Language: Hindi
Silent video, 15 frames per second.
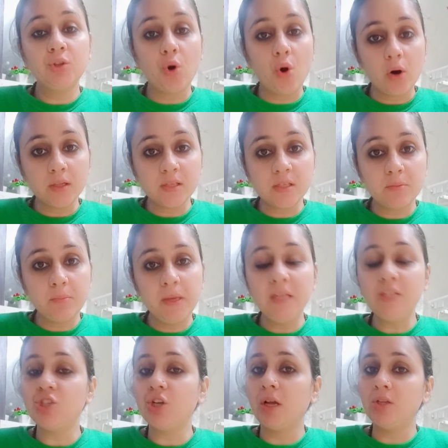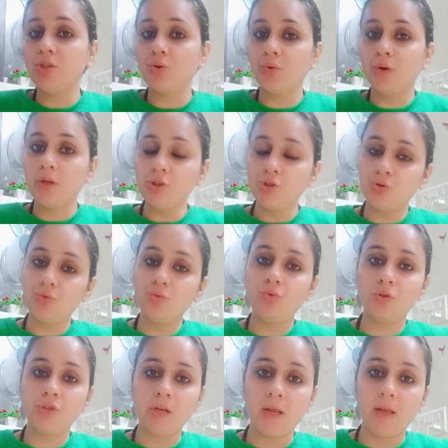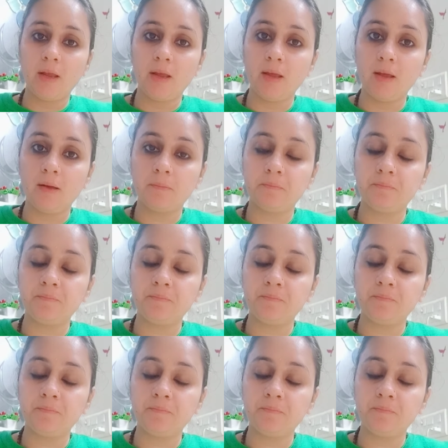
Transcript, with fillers: थॉट्स भी चेंज होने शुरू हो जाएंगे